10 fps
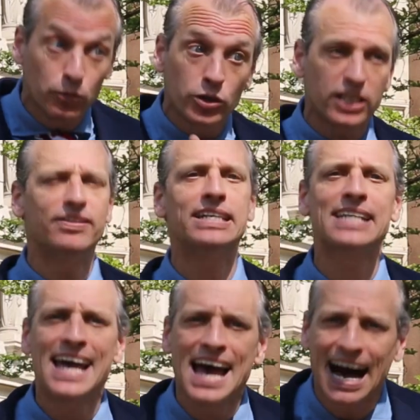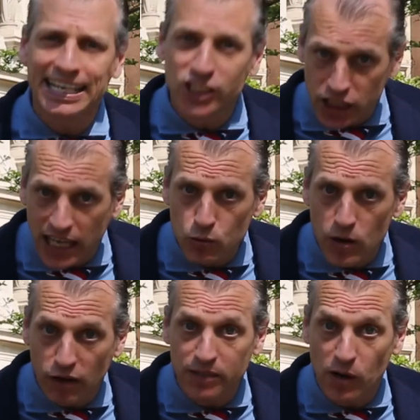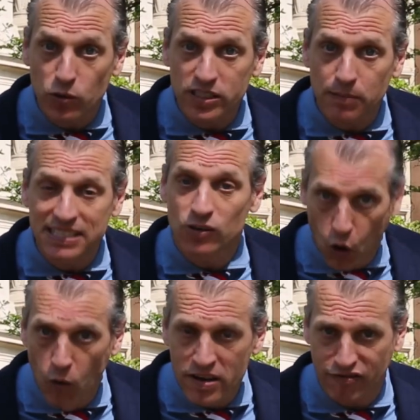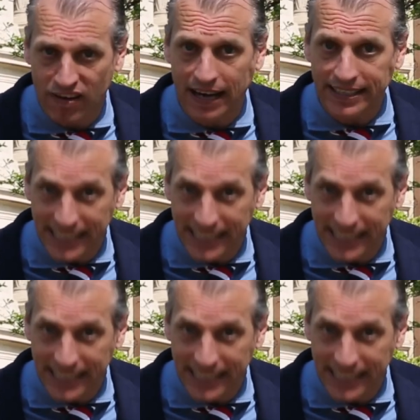Möglich wäre es, eine Statue auf dem Augusterplatz umgefahren.